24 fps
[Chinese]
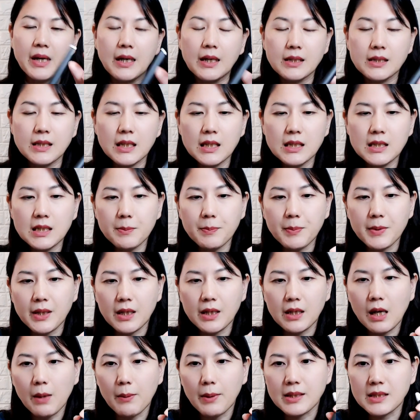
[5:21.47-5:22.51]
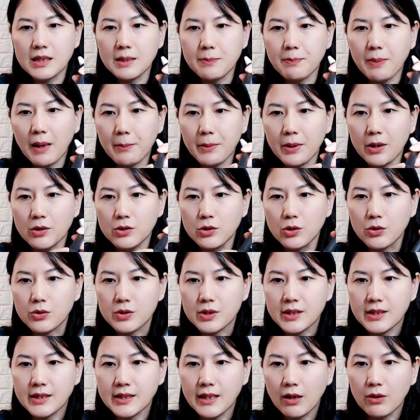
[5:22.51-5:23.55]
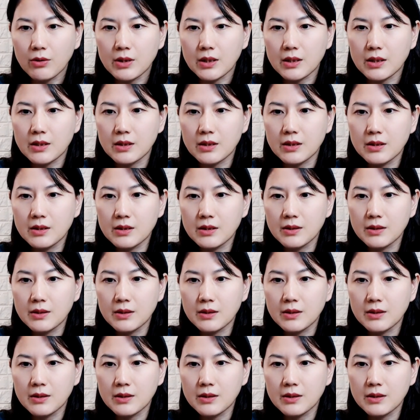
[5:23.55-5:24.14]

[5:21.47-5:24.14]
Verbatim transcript: 这一支笔很好玩，是旁边有这种削的，